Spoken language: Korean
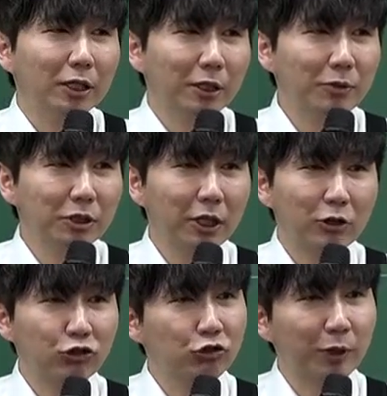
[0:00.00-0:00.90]
삼십 개야
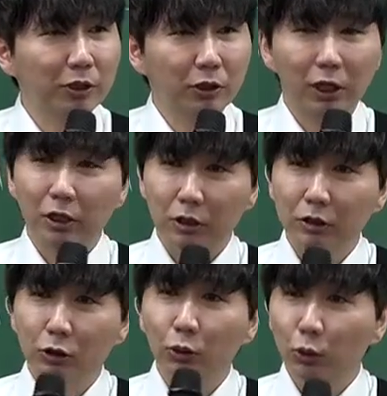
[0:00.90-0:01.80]
중후반? 그,
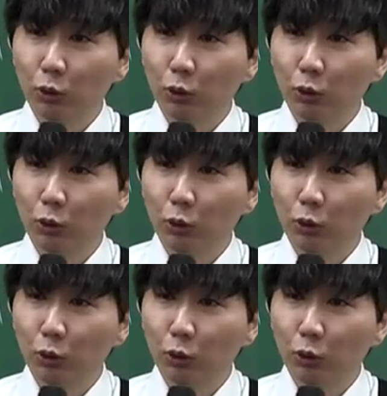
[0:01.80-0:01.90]
그 정도